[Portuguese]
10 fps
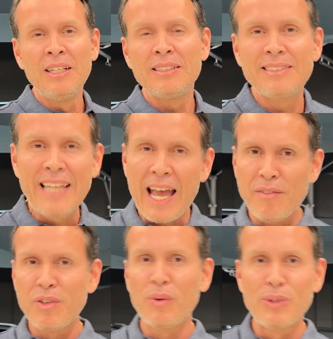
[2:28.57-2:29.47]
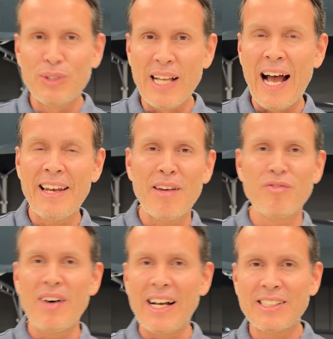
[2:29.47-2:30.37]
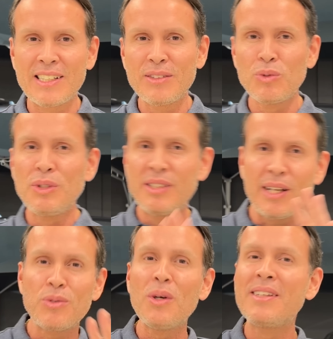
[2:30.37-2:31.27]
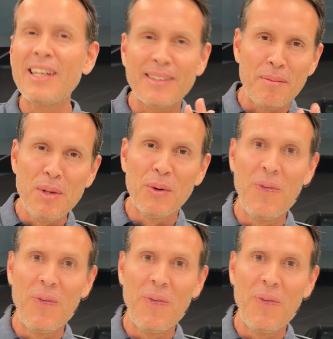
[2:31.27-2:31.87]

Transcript: deve custar na faixa dos 180 mil.